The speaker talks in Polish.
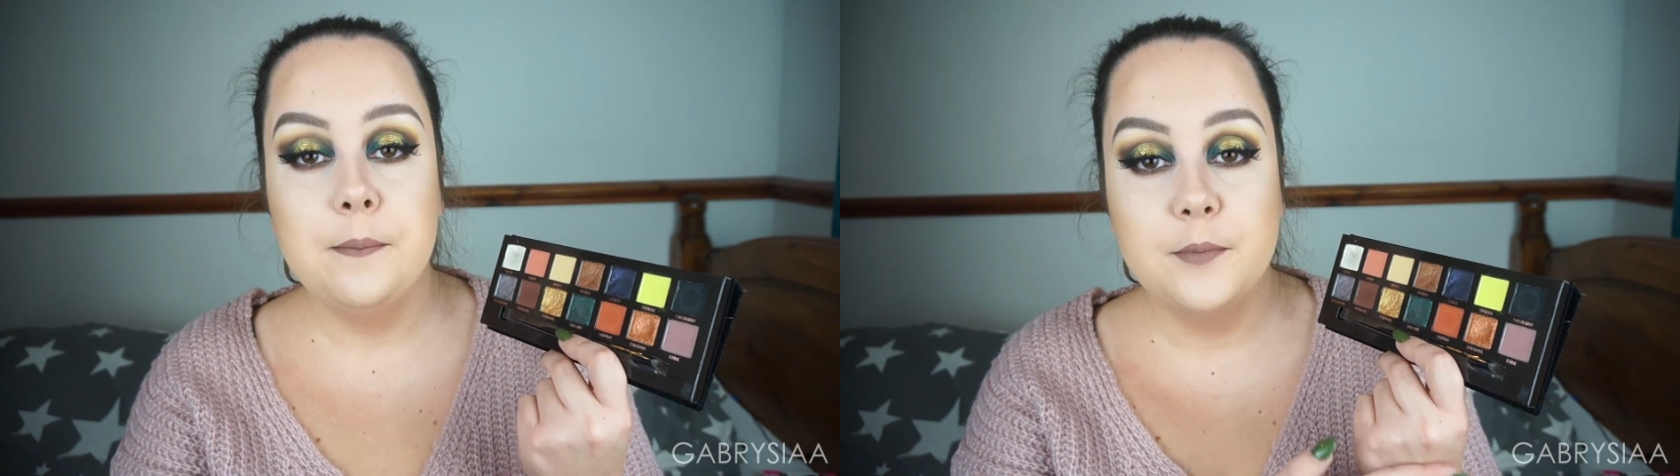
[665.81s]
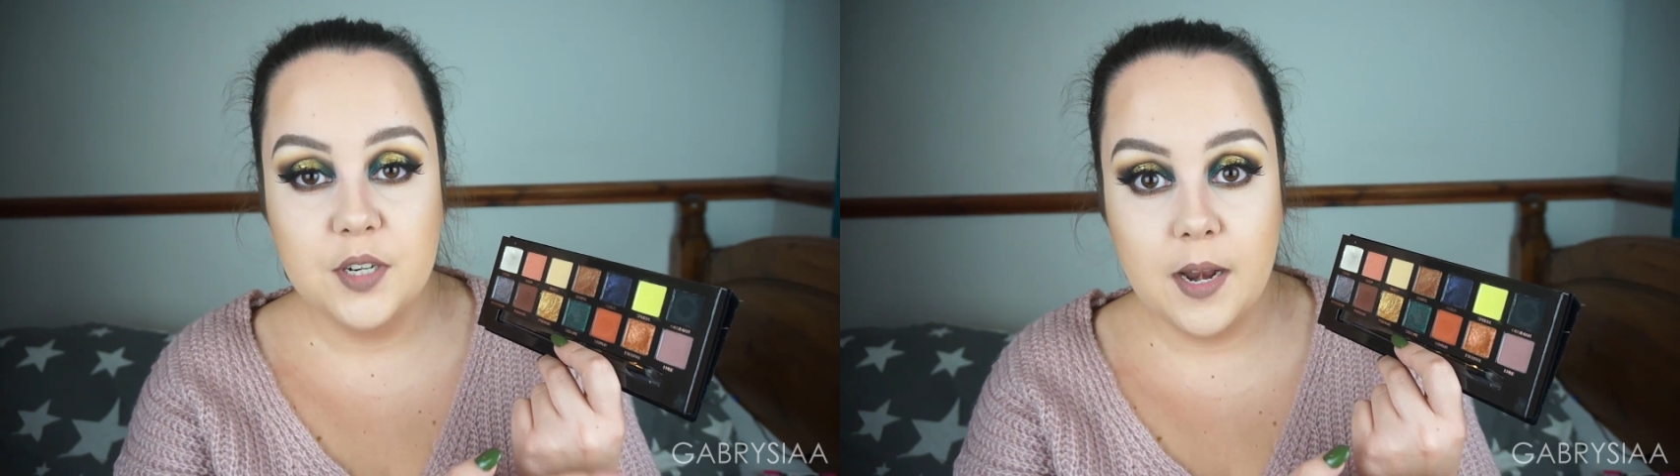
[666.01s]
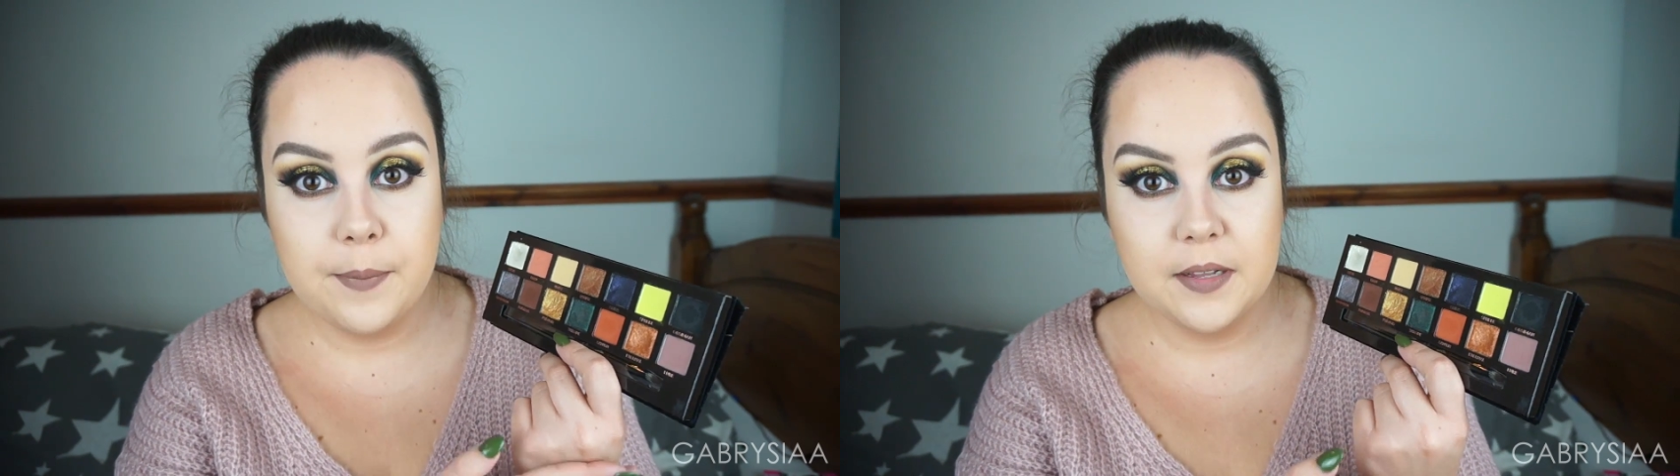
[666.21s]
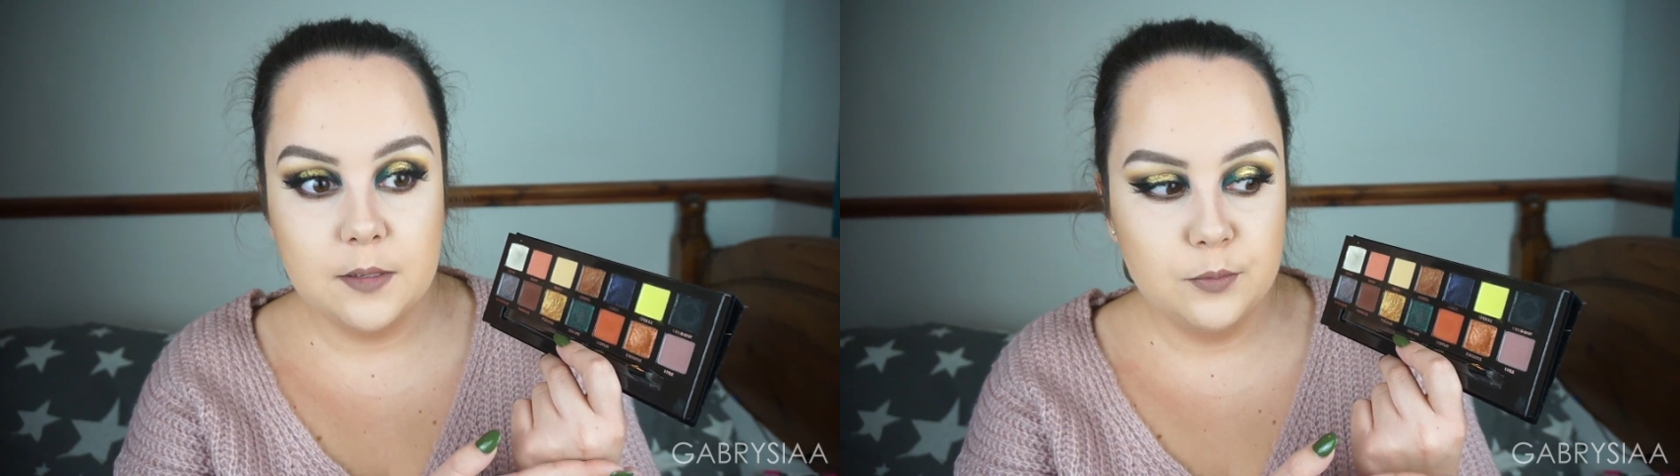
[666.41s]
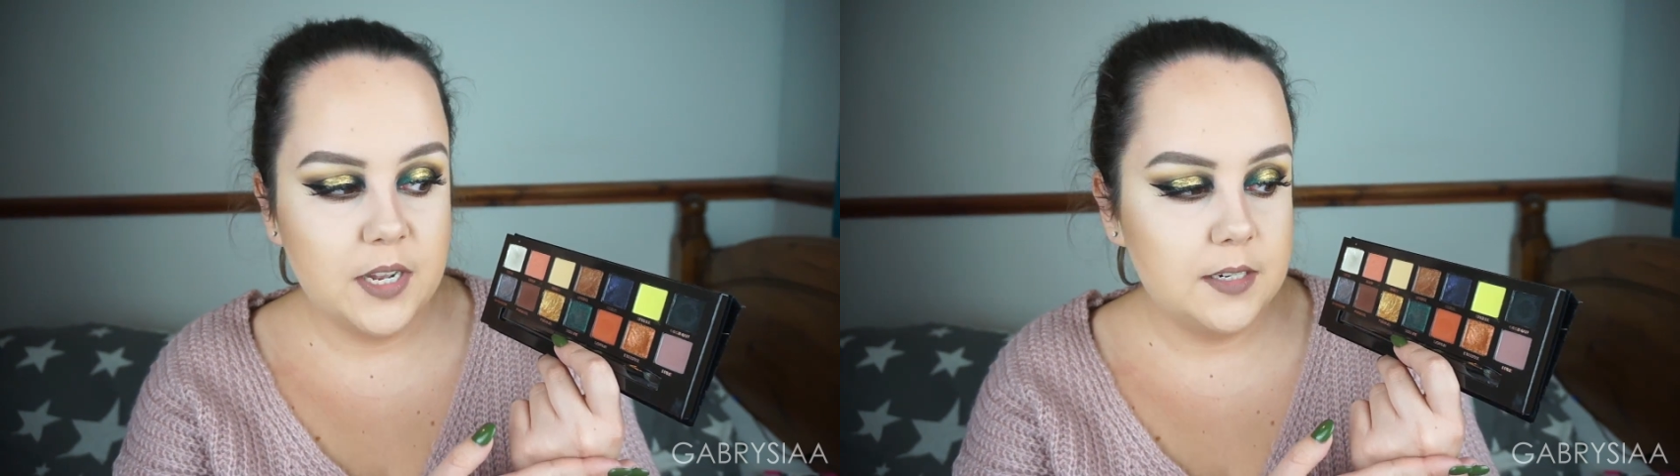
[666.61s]
przyklepać
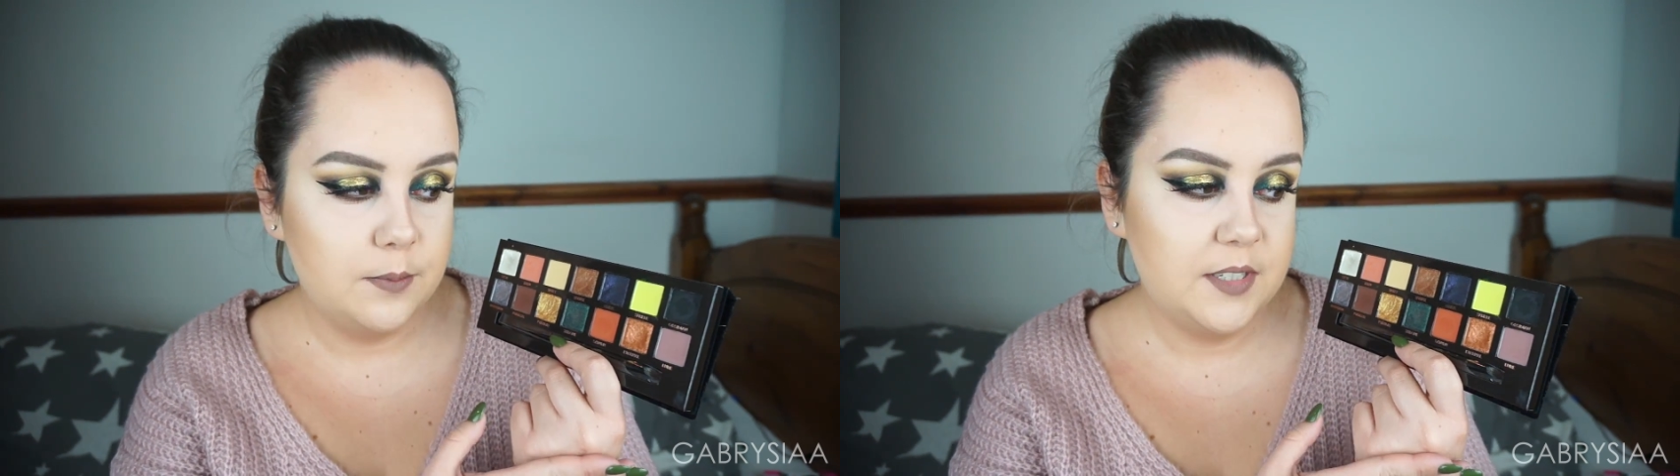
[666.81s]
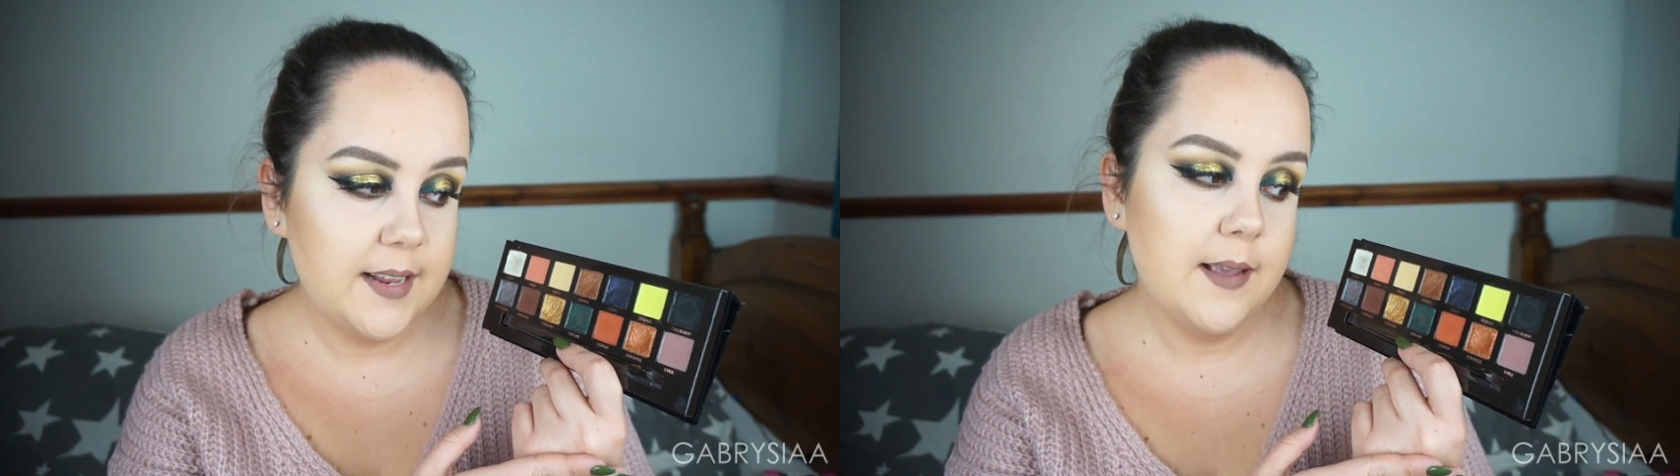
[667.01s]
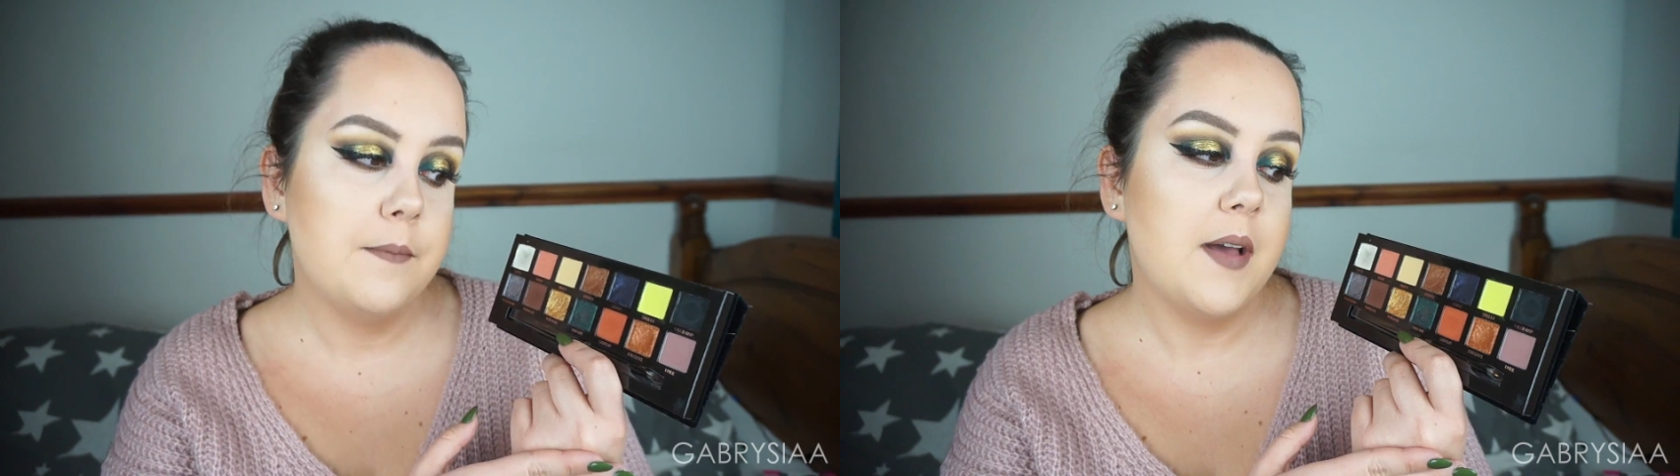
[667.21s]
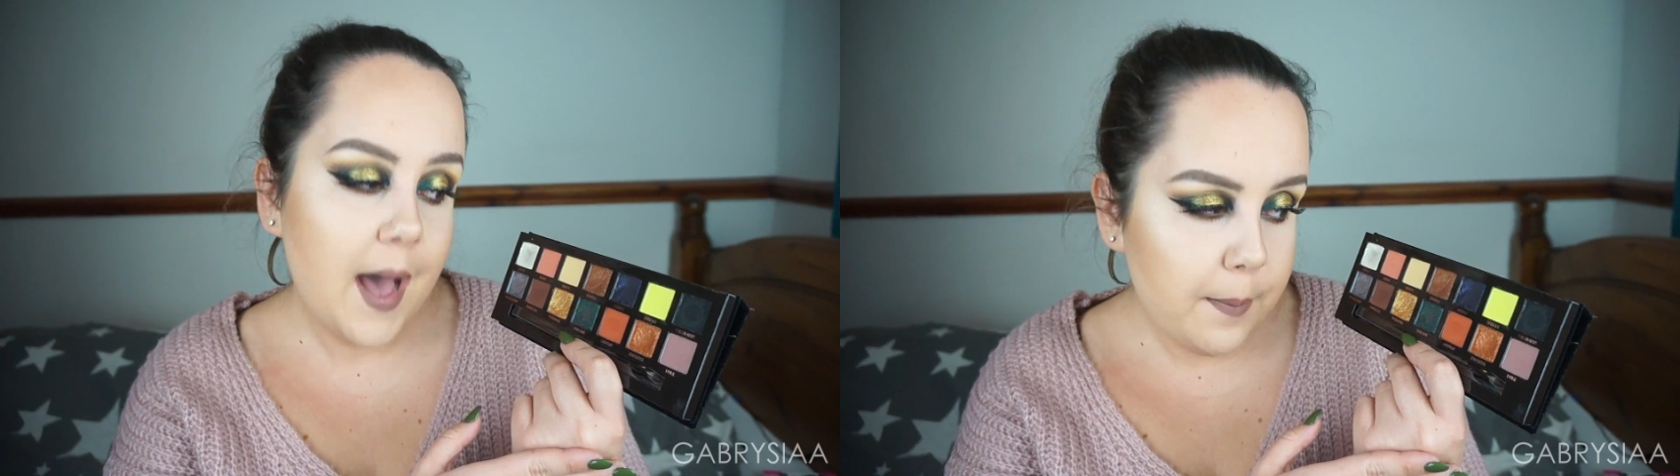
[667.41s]
tym czarnym cieniem,